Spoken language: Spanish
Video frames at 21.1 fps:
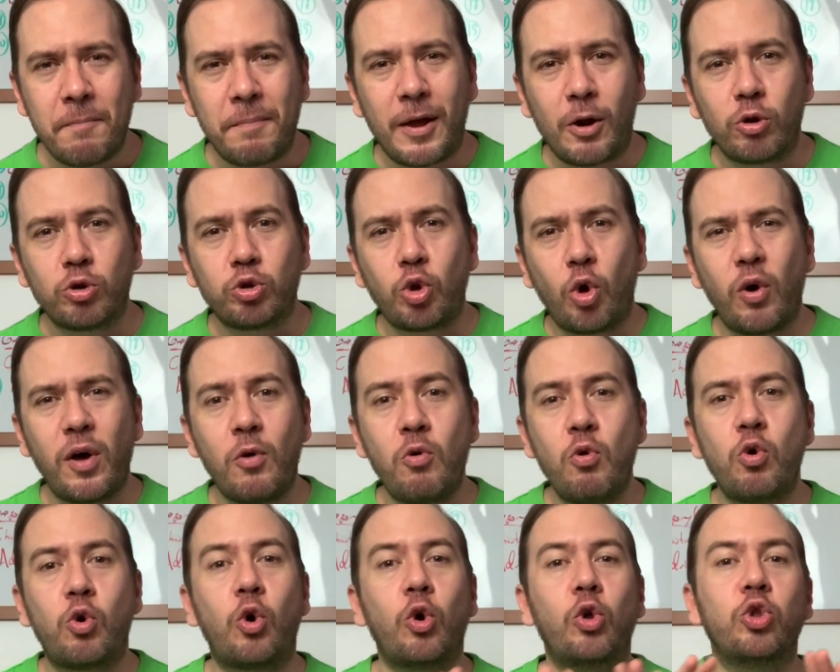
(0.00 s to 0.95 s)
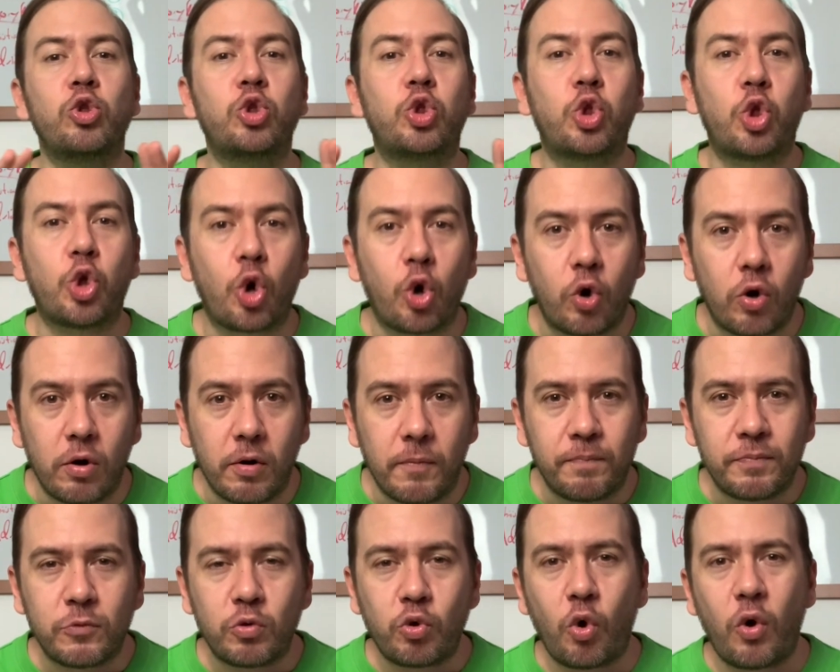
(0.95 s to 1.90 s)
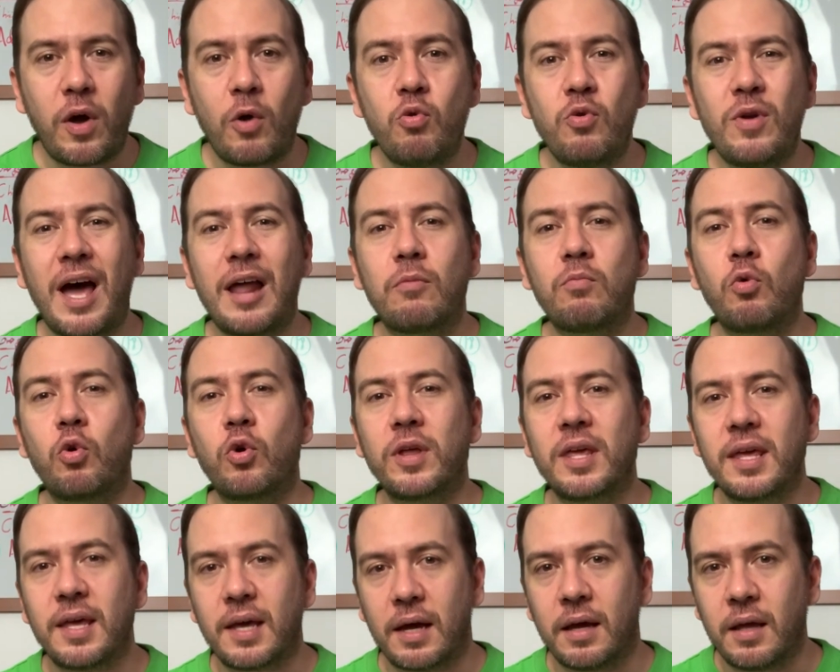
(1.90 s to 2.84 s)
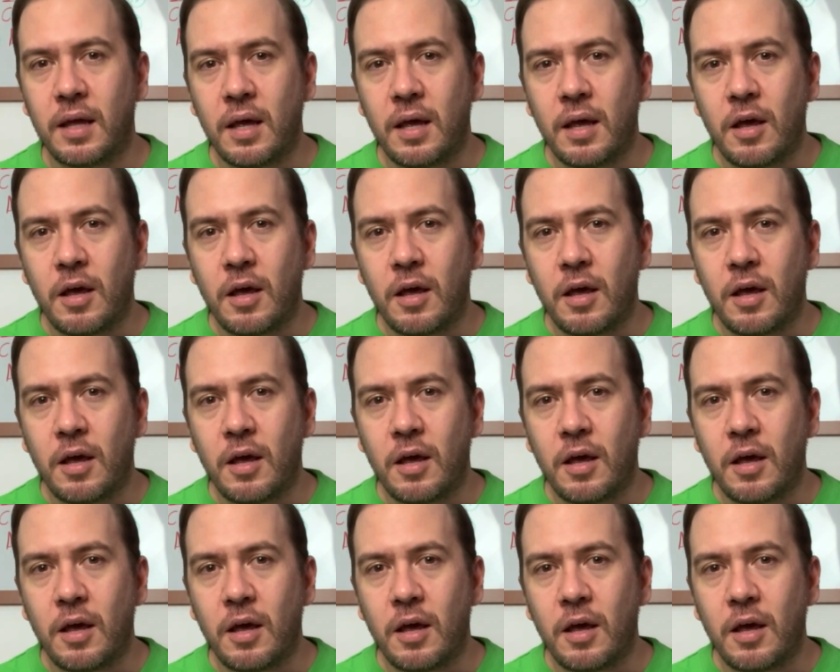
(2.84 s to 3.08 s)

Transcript: Pero todo es un control, todo es una armonía.